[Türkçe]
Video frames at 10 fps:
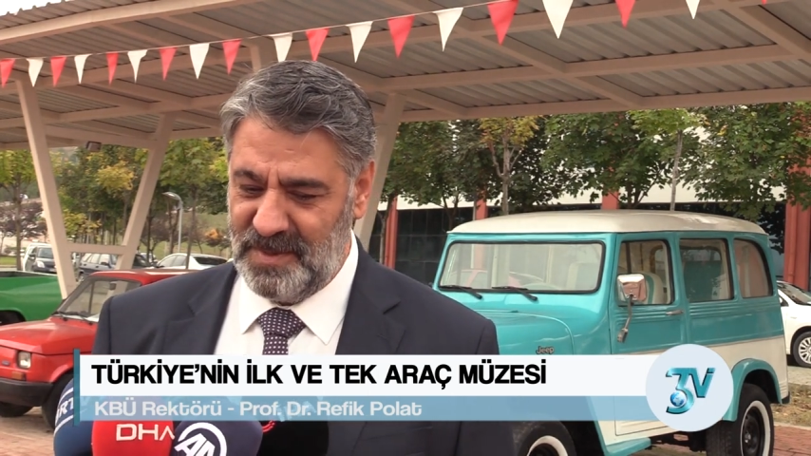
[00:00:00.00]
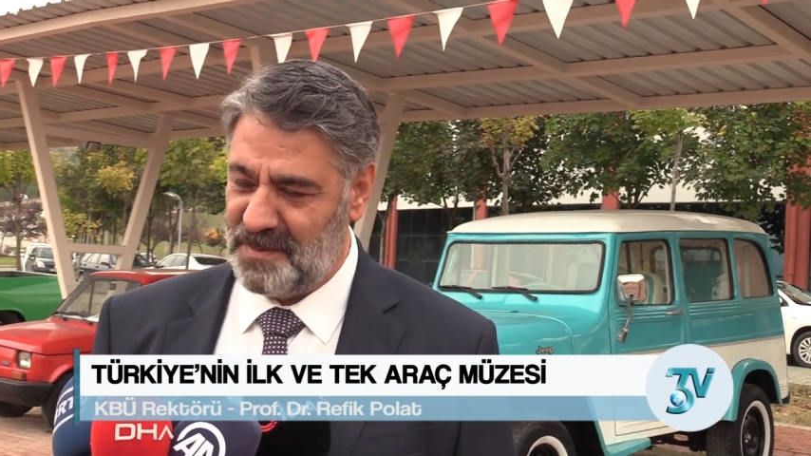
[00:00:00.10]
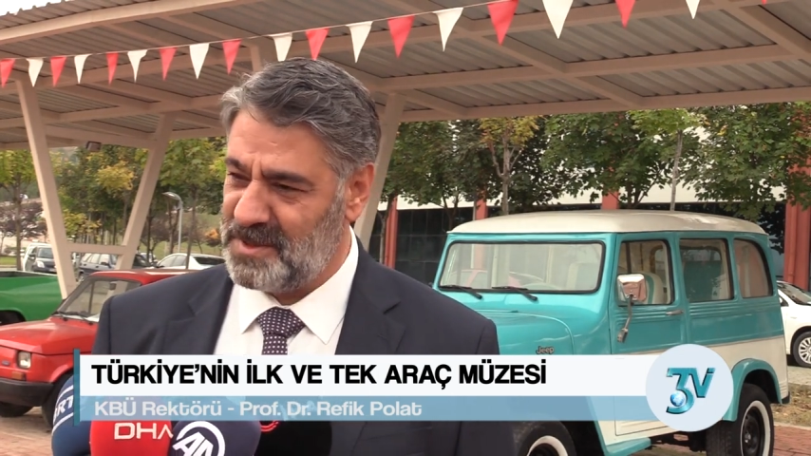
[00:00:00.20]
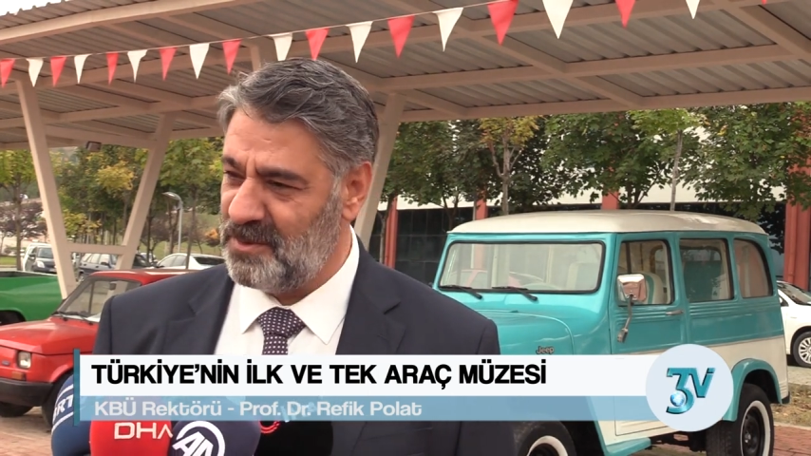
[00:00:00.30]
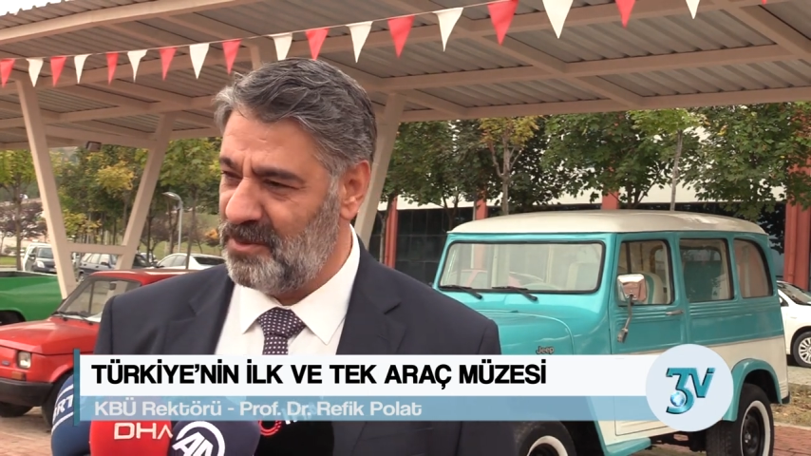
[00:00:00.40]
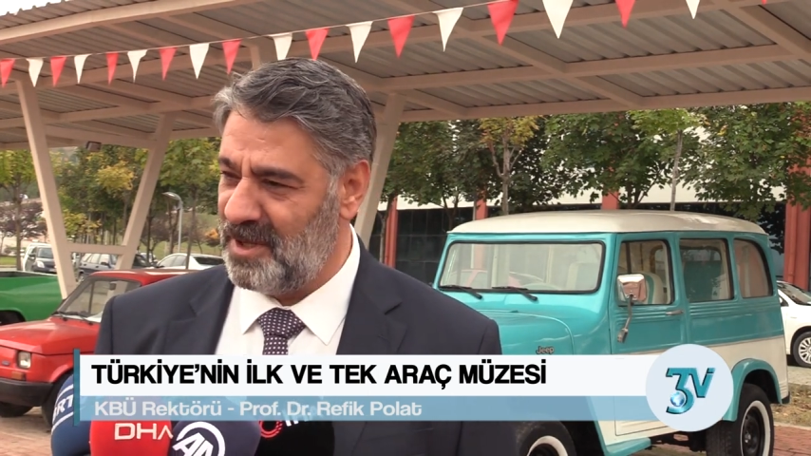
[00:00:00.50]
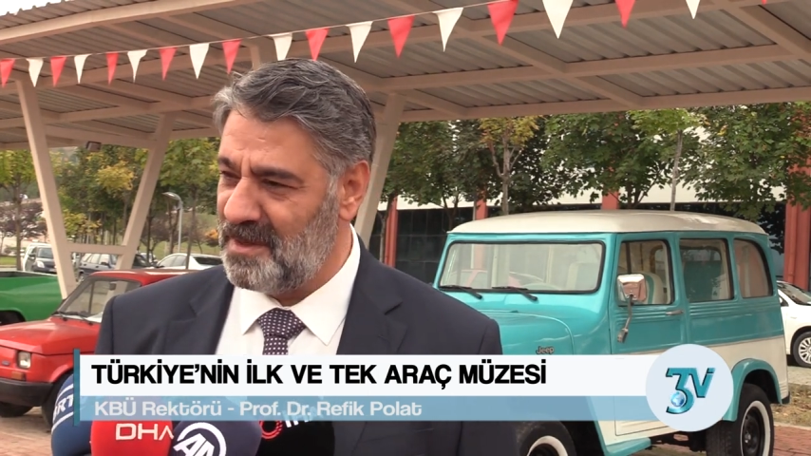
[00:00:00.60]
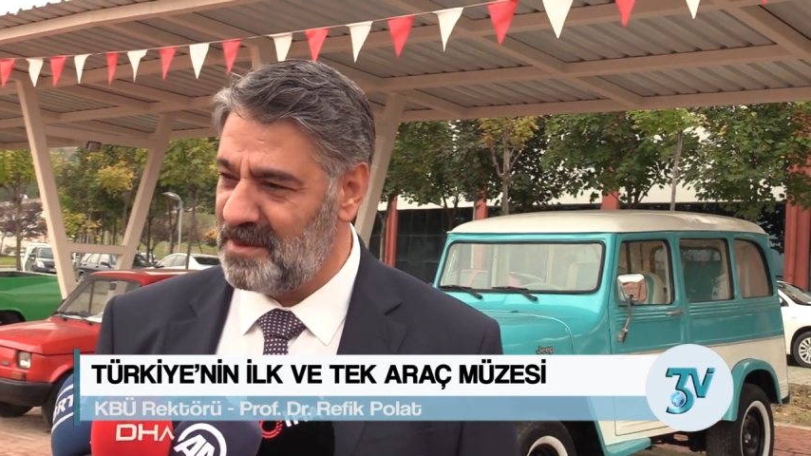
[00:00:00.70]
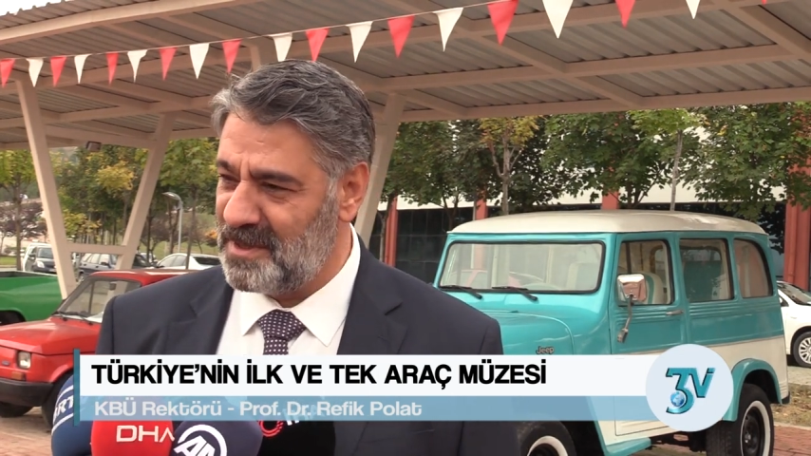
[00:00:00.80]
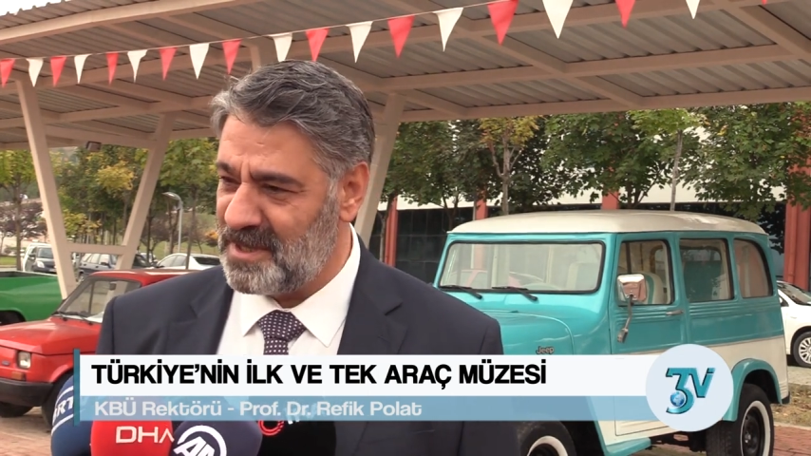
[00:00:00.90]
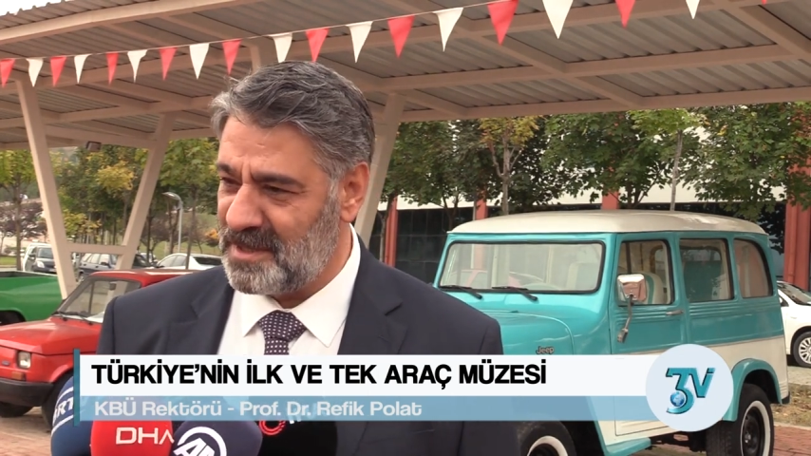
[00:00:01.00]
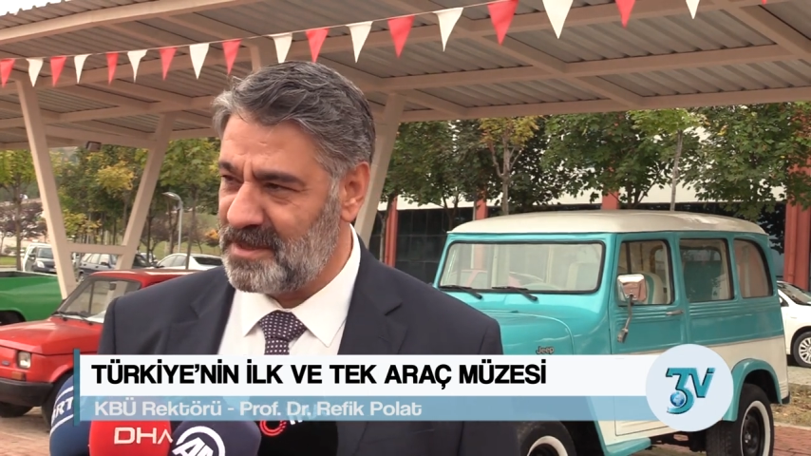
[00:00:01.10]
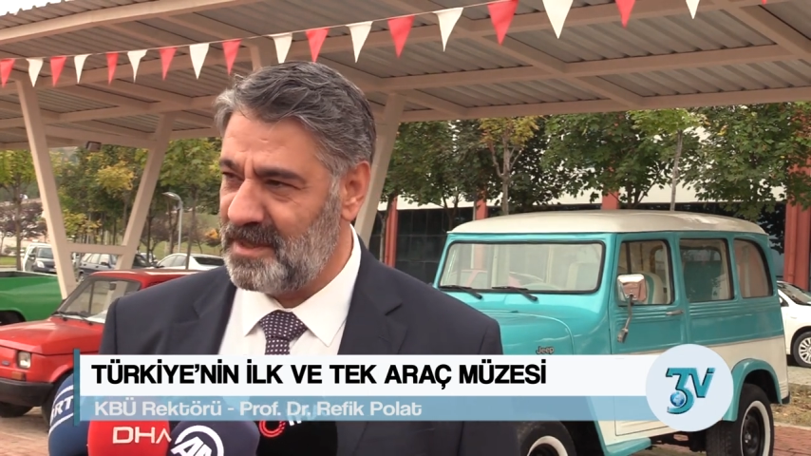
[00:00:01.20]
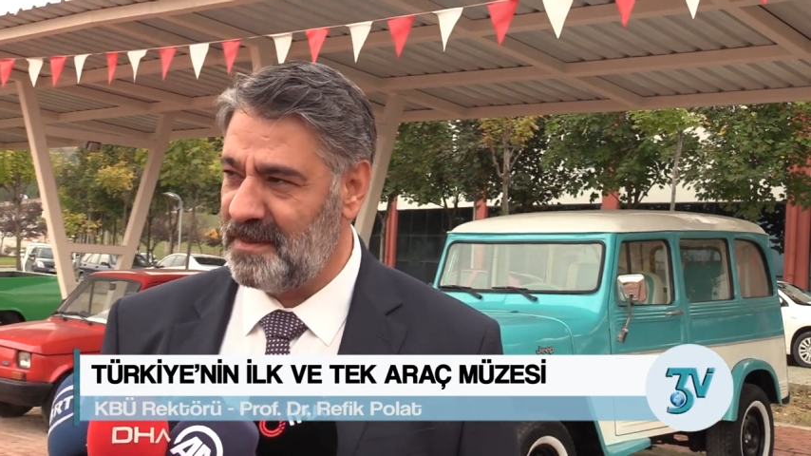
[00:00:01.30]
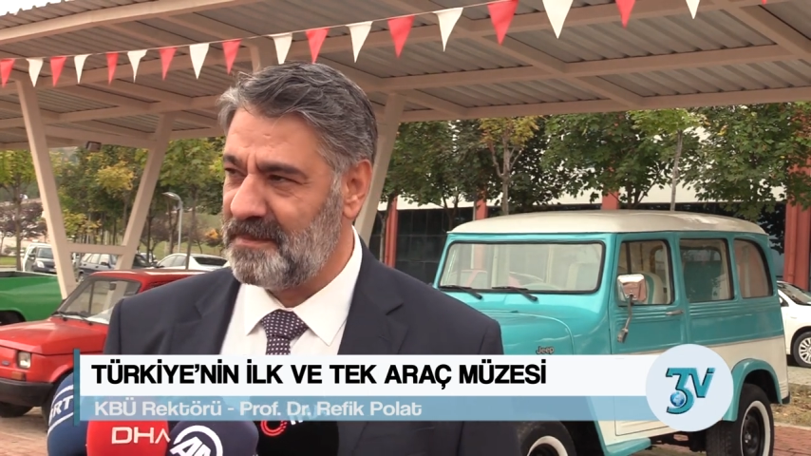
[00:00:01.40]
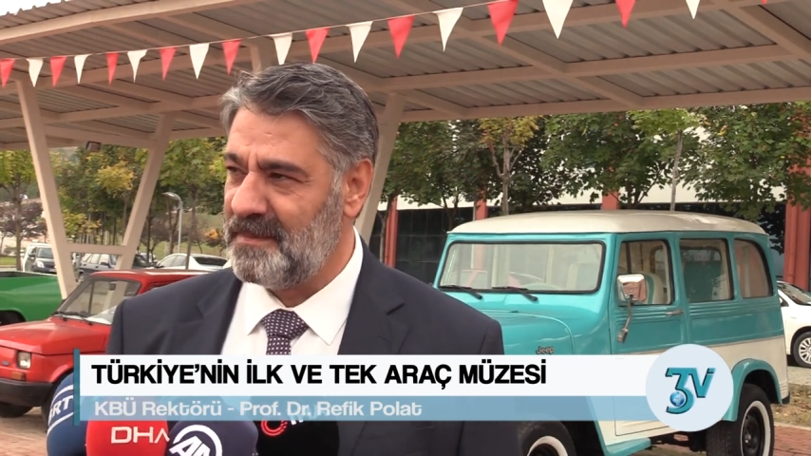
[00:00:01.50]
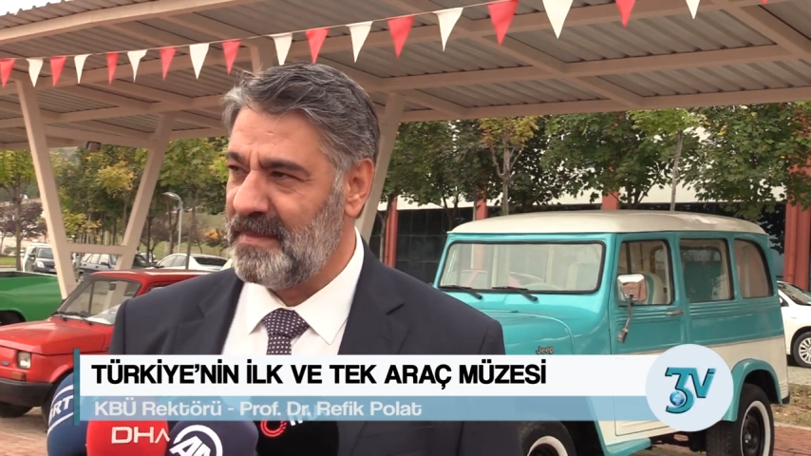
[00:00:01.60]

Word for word: hepsini kullanabiliriz aslında.